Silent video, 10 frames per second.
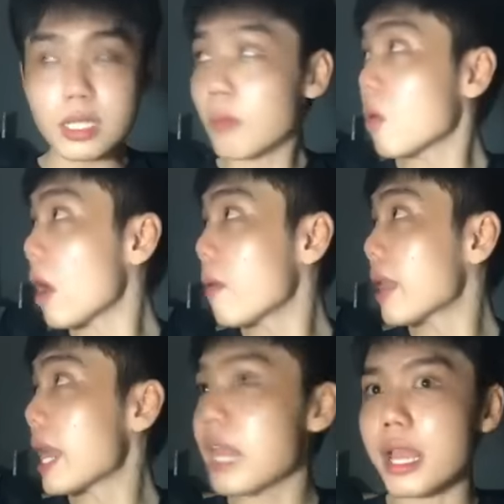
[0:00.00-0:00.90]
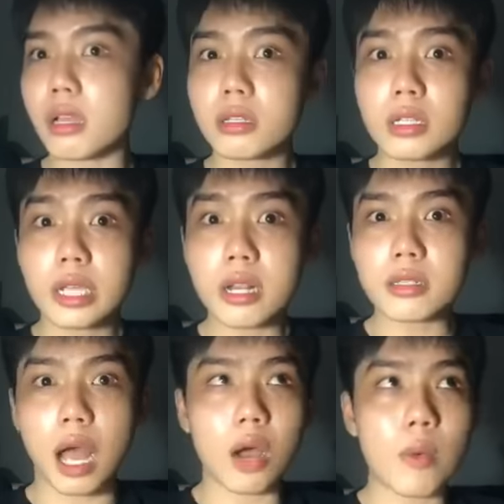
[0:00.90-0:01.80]
xong nó quay qua thấy vậy á cái nó
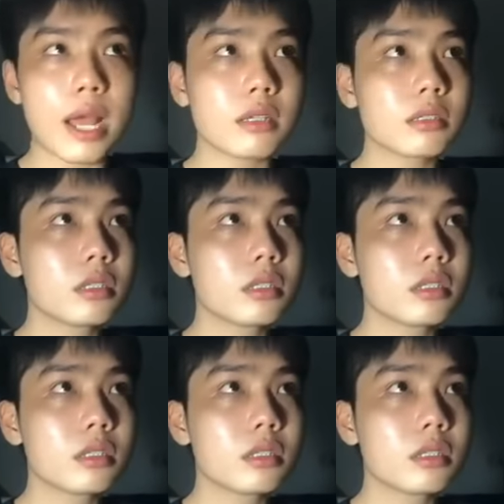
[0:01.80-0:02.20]
sợ quá